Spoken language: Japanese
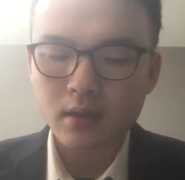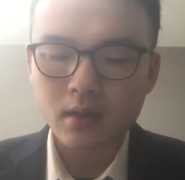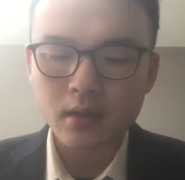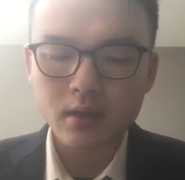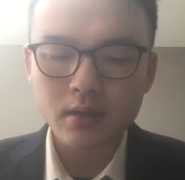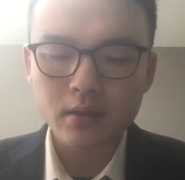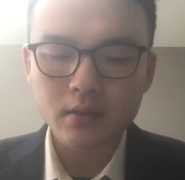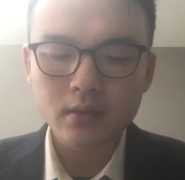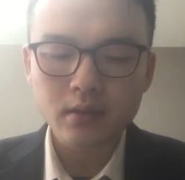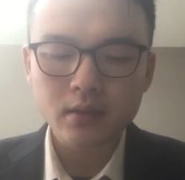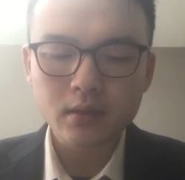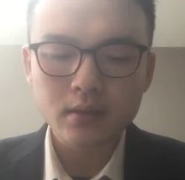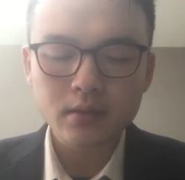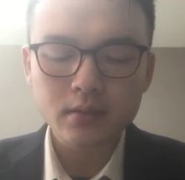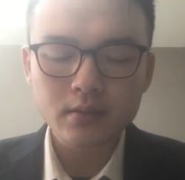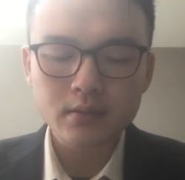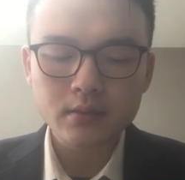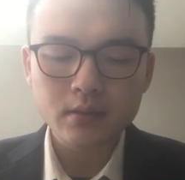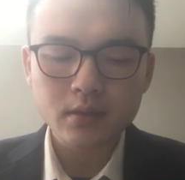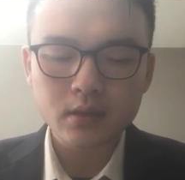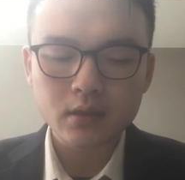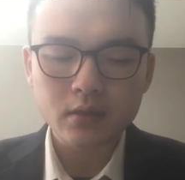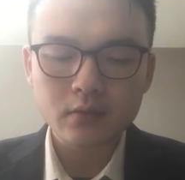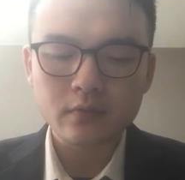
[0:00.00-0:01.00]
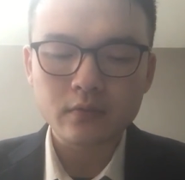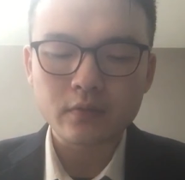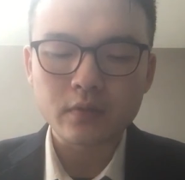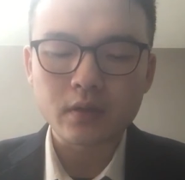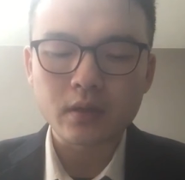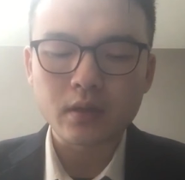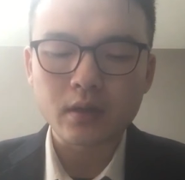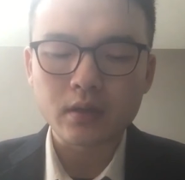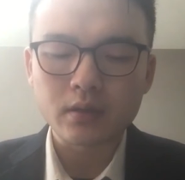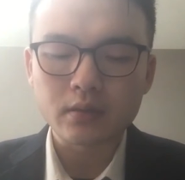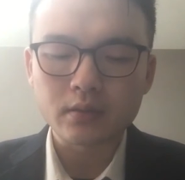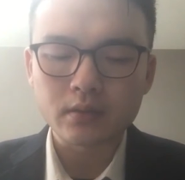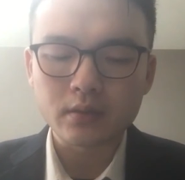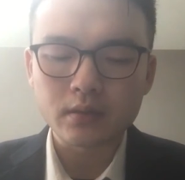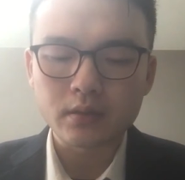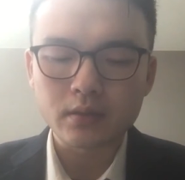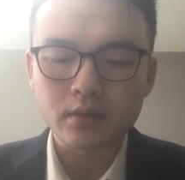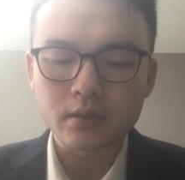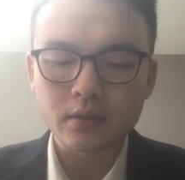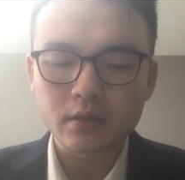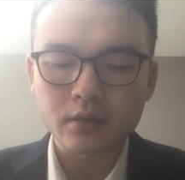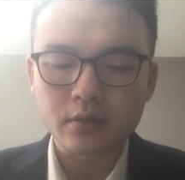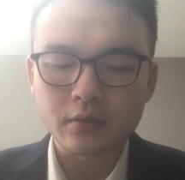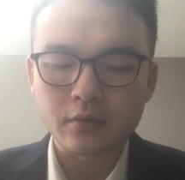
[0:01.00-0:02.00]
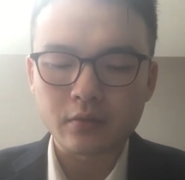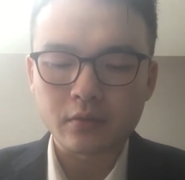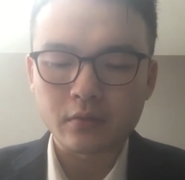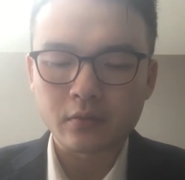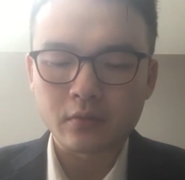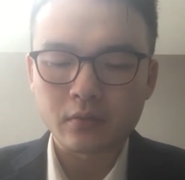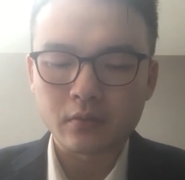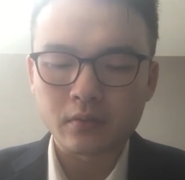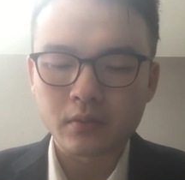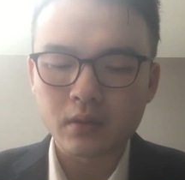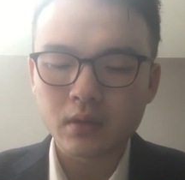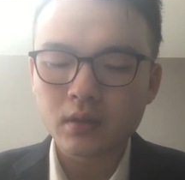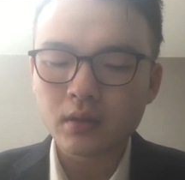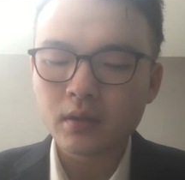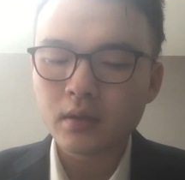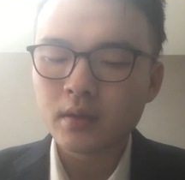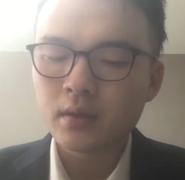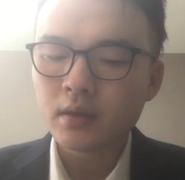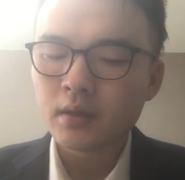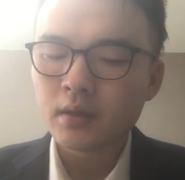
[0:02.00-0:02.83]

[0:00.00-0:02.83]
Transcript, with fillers: 海外政府や IT 企業は、